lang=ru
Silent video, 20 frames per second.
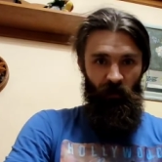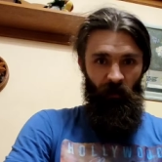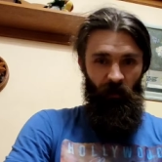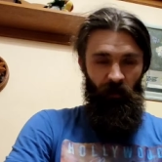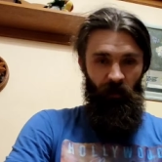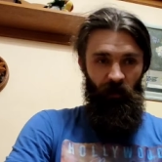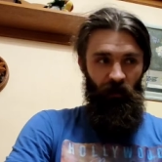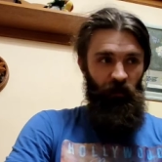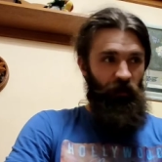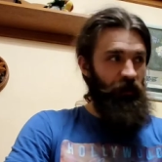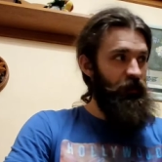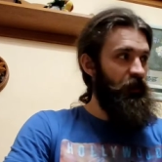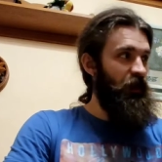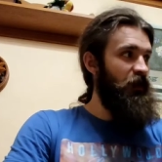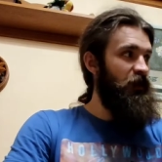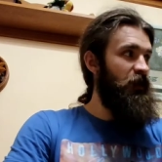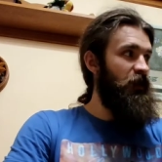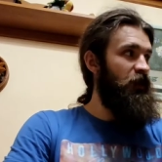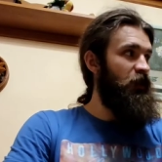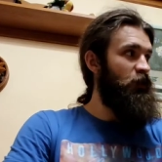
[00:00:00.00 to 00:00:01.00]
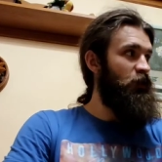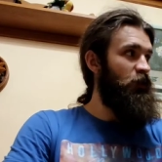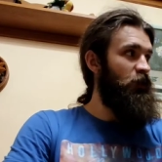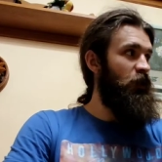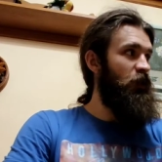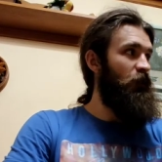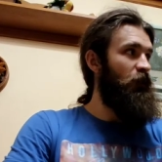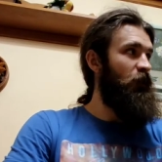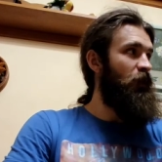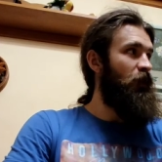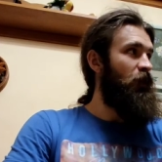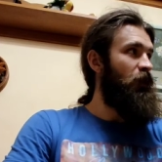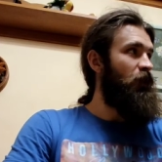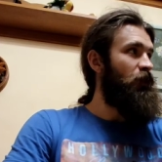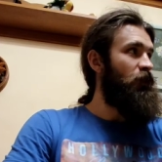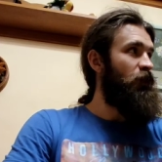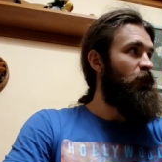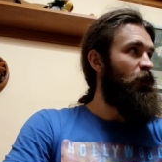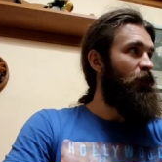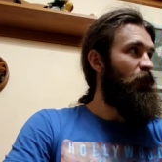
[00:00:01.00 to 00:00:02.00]
И перестань себя тешить этим,
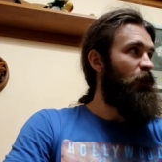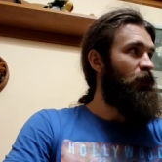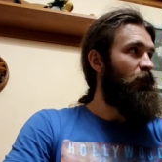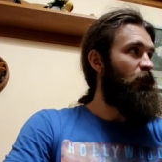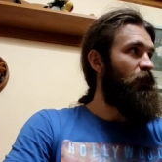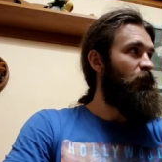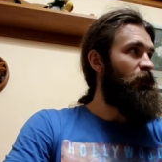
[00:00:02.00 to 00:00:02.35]
типа,